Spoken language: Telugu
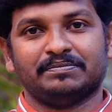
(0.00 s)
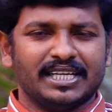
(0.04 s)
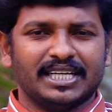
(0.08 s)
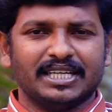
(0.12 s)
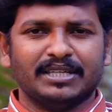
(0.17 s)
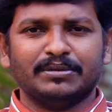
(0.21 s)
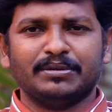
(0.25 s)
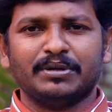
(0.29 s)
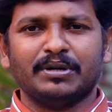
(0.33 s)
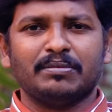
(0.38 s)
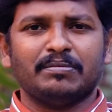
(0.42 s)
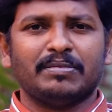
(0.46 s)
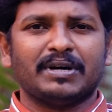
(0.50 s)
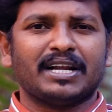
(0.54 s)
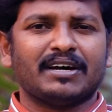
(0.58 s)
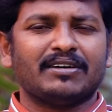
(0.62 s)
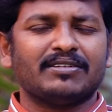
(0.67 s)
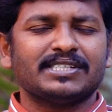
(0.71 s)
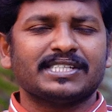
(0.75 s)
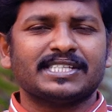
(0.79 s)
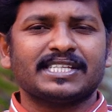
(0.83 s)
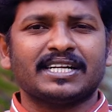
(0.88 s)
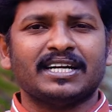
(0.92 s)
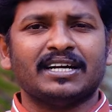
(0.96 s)
దేవుడు మన
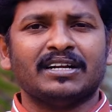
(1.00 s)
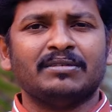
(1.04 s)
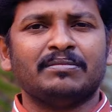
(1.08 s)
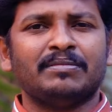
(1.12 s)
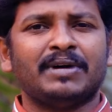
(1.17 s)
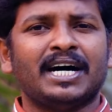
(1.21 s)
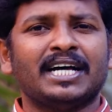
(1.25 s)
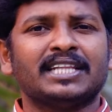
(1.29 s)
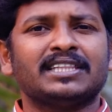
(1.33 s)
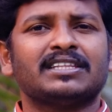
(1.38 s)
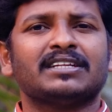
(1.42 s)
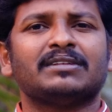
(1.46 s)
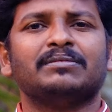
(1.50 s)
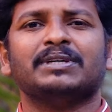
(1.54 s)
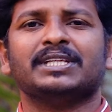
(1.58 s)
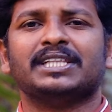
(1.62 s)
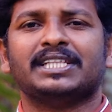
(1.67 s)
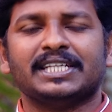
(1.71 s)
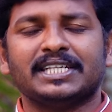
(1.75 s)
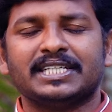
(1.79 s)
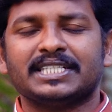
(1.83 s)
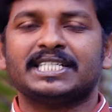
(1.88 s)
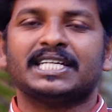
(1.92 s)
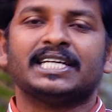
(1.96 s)
అవసరాలు మాత్రమే
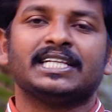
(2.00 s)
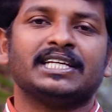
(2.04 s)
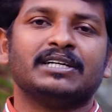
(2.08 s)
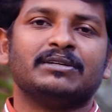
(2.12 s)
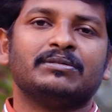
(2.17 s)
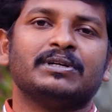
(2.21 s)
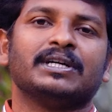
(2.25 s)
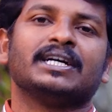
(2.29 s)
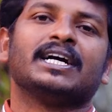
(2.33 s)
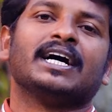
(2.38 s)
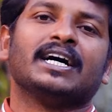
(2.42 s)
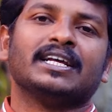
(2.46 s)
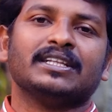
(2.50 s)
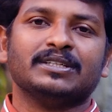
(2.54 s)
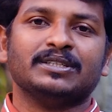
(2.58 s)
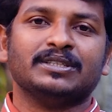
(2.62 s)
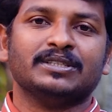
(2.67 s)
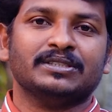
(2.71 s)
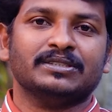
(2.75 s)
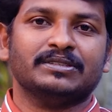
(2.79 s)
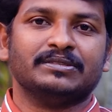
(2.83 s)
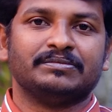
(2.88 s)
తీర్చే దేవుడు కాదు